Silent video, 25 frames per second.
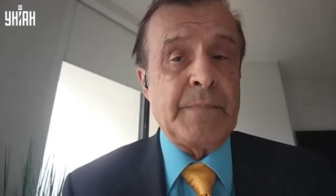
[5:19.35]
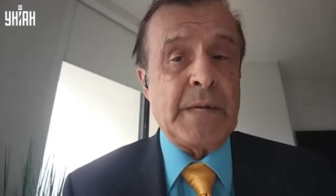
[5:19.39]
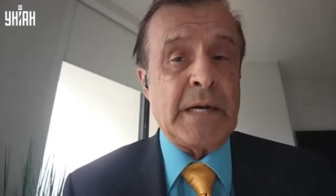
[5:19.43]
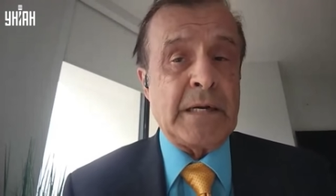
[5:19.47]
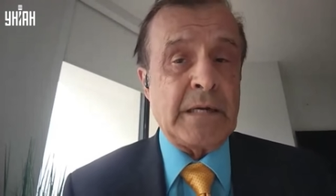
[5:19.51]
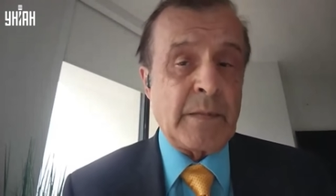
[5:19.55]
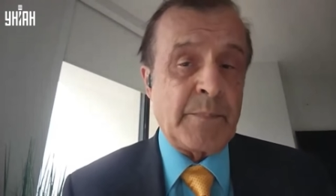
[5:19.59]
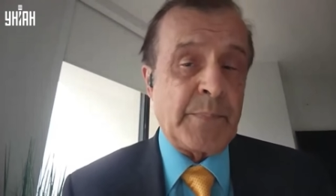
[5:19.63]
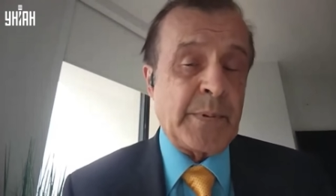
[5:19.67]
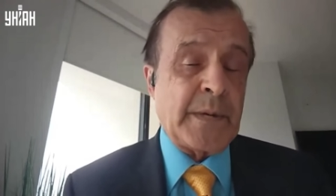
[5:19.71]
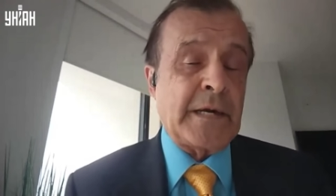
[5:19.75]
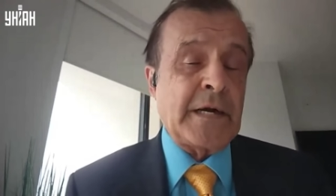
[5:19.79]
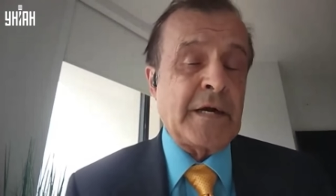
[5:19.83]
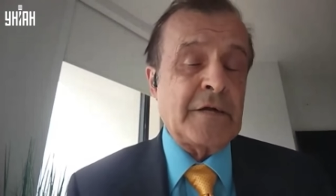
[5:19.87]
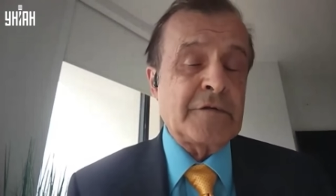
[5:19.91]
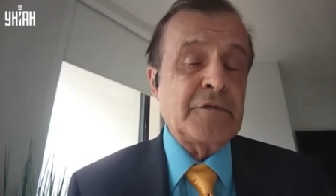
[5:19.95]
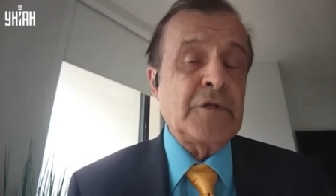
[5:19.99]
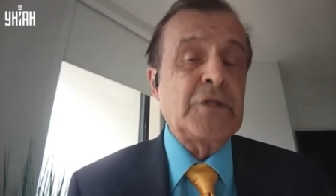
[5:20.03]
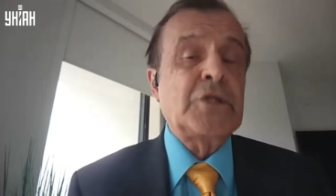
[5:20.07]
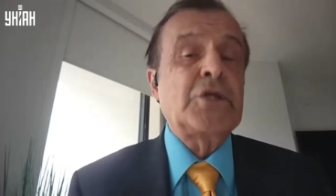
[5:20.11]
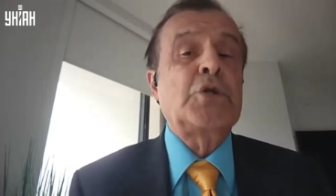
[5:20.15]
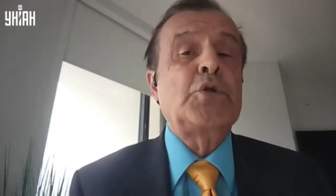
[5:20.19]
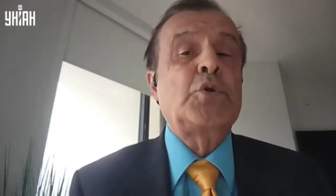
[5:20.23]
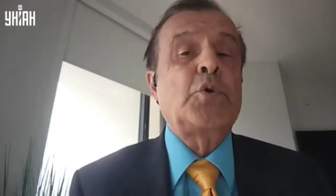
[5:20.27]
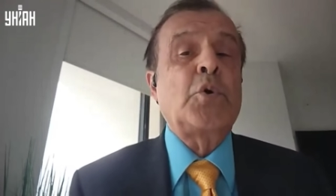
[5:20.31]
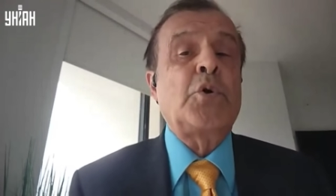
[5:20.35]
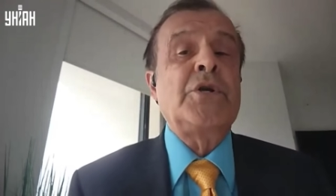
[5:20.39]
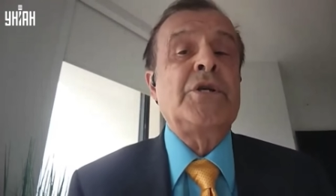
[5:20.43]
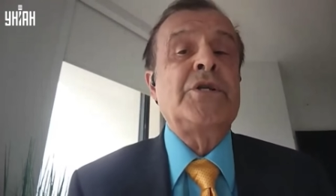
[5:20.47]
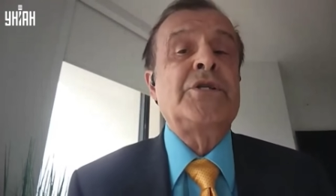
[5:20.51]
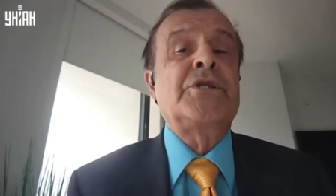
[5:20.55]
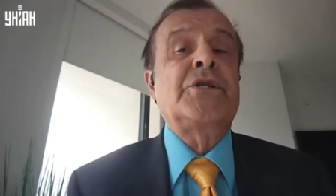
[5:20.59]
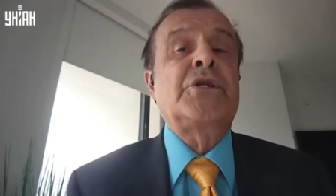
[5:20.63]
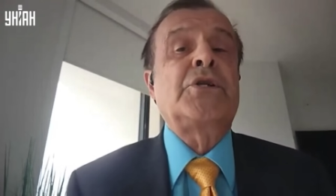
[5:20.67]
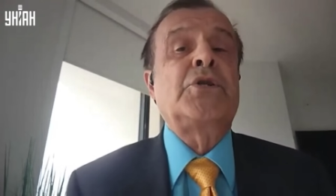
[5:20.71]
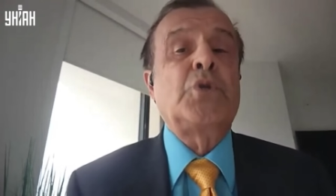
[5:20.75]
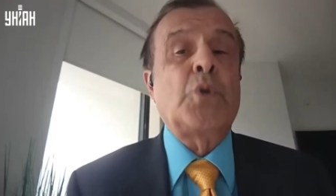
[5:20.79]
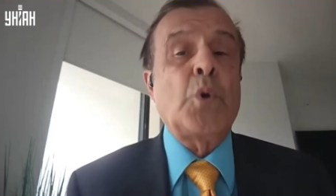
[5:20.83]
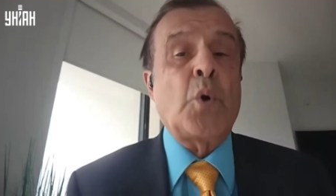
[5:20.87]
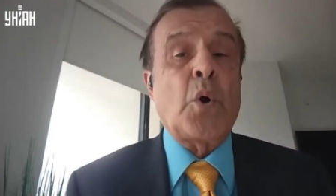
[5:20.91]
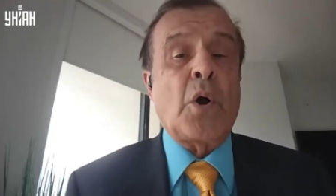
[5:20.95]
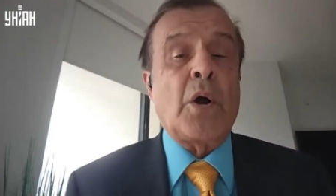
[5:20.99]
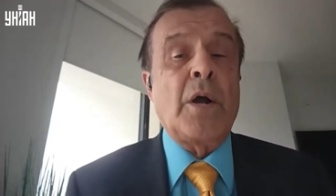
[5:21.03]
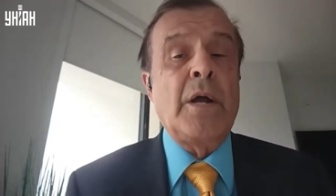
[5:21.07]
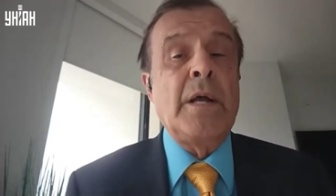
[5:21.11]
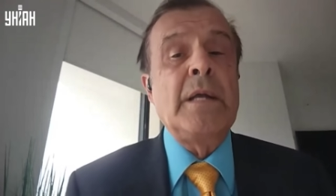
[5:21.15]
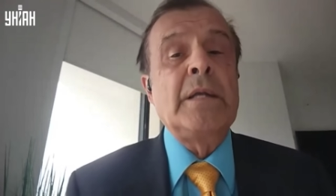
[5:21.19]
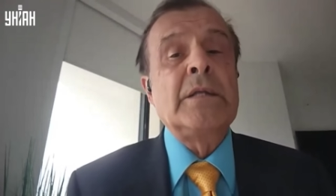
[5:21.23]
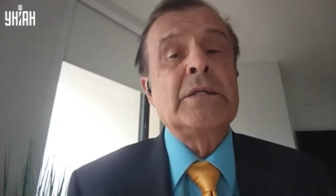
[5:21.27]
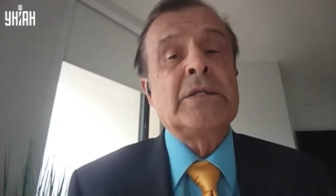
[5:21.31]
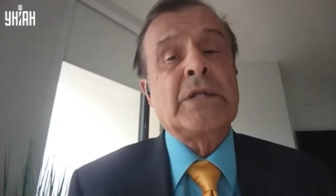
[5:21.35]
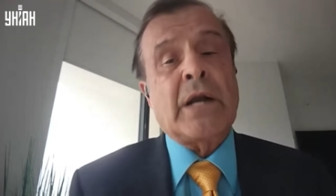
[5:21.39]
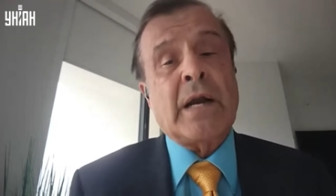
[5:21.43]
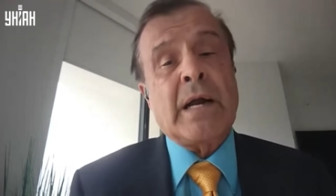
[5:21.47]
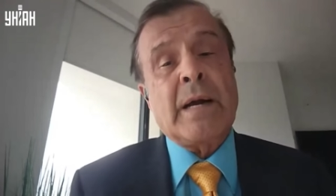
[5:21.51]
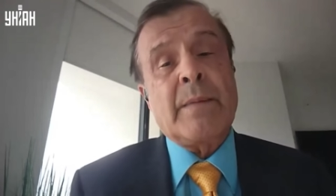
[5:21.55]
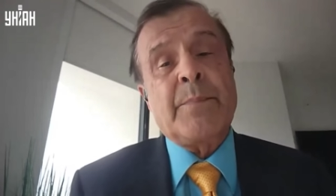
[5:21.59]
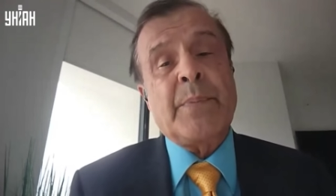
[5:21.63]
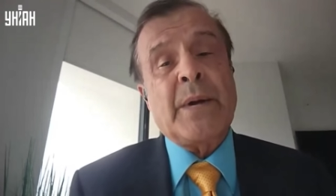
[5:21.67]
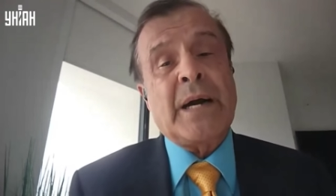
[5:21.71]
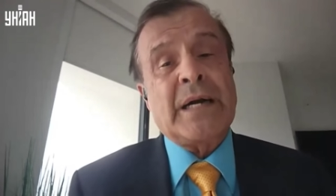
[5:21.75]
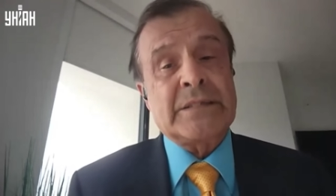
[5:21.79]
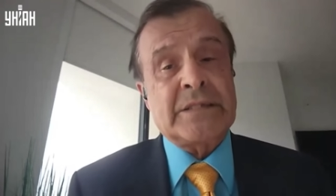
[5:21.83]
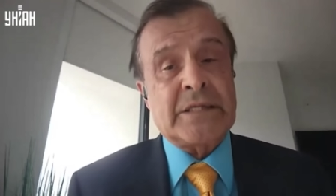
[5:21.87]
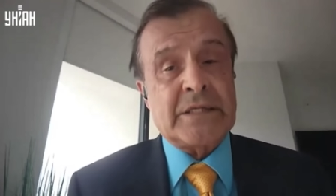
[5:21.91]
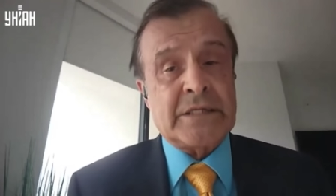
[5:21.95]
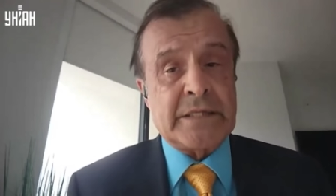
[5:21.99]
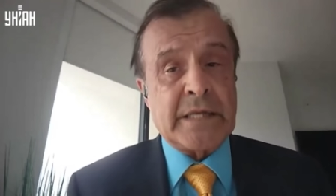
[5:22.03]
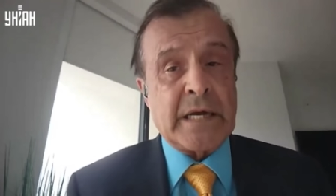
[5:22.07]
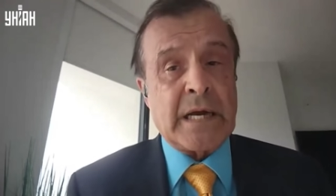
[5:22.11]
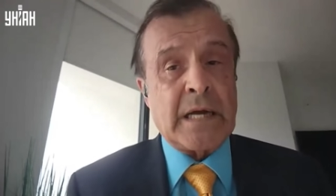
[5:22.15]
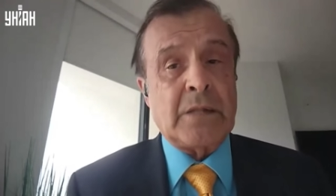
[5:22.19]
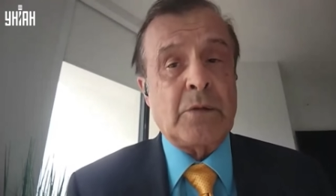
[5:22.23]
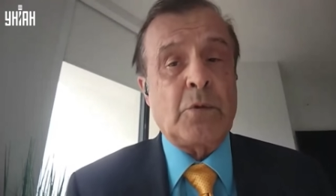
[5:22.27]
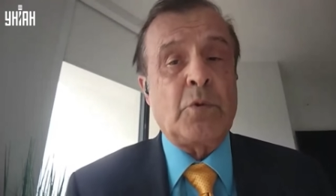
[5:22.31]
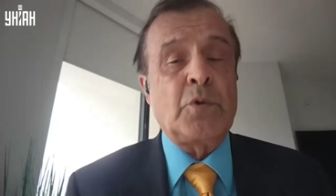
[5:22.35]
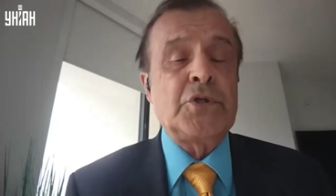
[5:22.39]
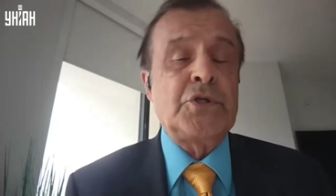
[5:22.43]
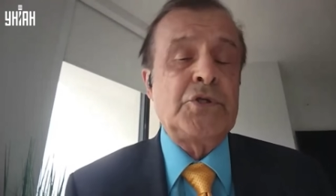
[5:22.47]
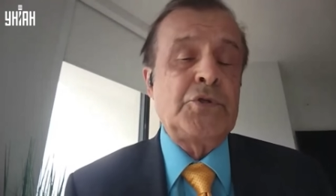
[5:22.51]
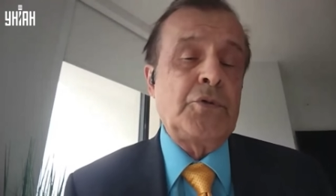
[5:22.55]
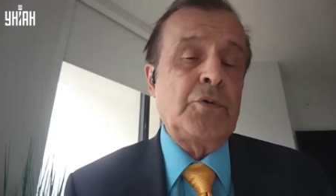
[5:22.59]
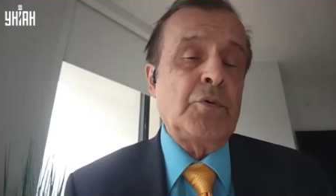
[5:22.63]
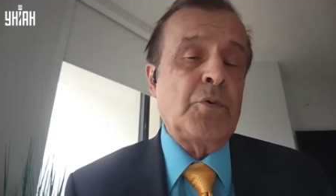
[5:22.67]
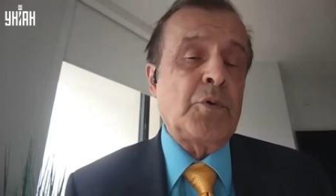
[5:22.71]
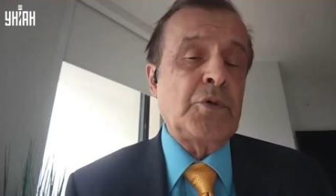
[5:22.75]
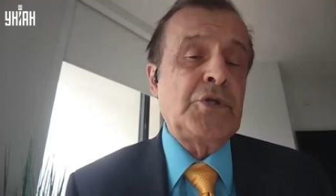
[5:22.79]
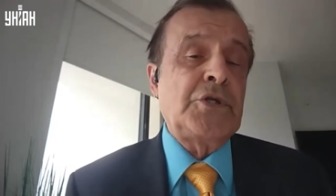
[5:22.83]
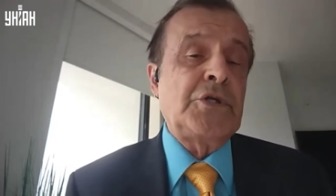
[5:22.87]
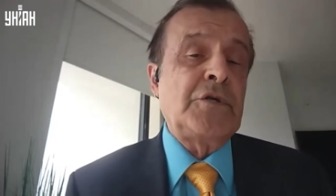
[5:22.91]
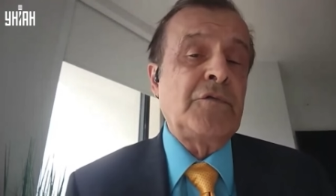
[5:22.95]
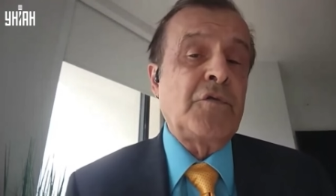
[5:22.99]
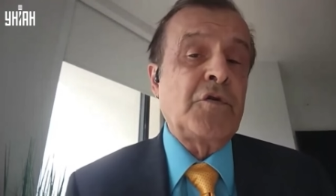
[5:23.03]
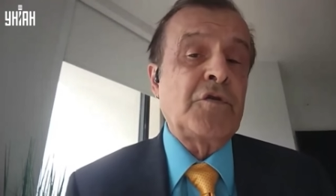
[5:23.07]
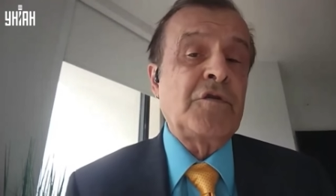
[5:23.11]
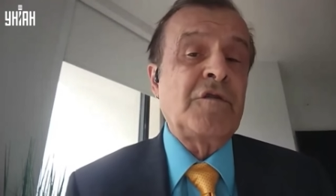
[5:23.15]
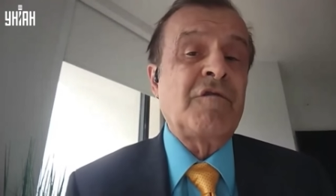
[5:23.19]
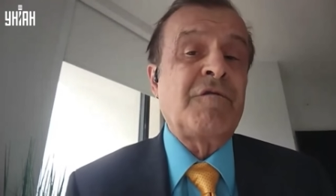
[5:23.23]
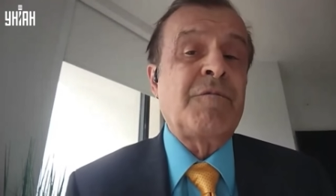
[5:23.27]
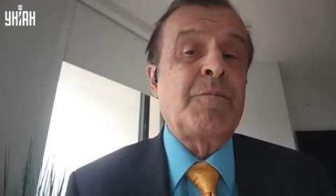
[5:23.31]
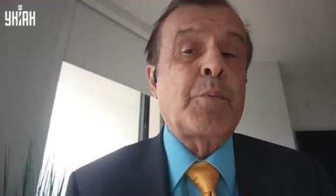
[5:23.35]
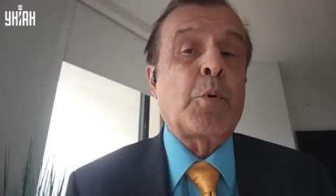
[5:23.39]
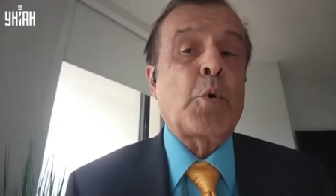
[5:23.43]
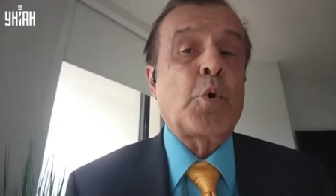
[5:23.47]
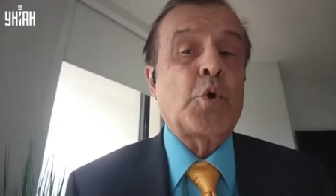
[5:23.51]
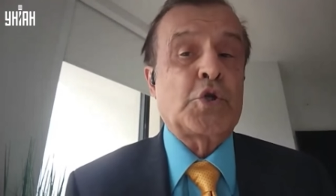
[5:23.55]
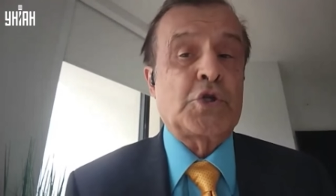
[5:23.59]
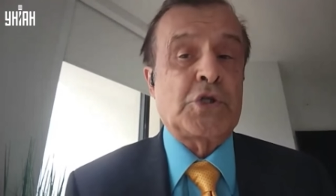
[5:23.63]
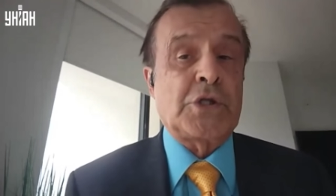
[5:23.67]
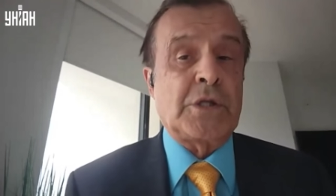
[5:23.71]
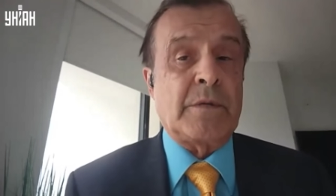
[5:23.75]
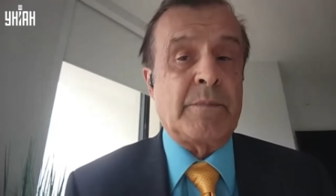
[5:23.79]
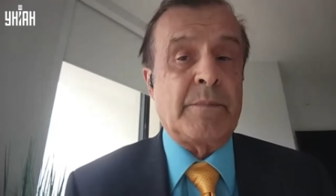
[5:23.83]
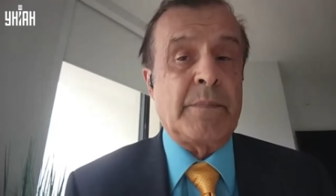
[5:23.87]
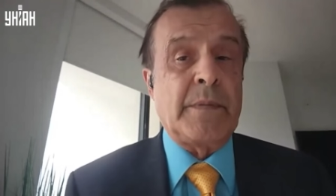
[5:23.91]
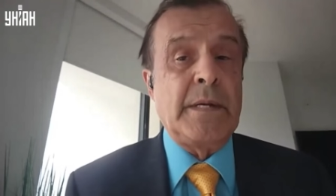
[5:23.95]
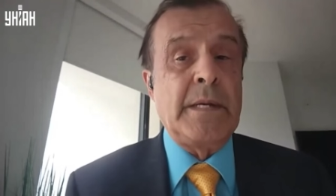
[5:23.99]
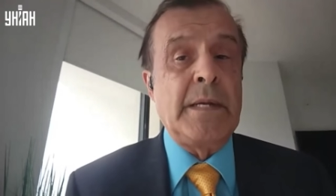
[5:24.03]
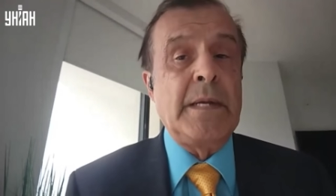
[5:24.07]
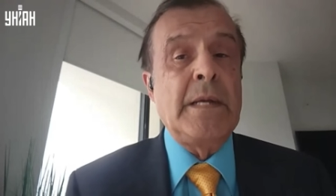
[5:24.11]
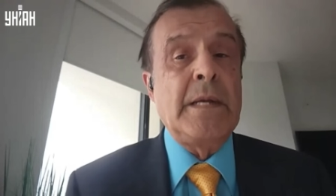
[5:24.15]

Она показывает, кто есть кто. Трамп отстал, он, он сегодня в прошлом.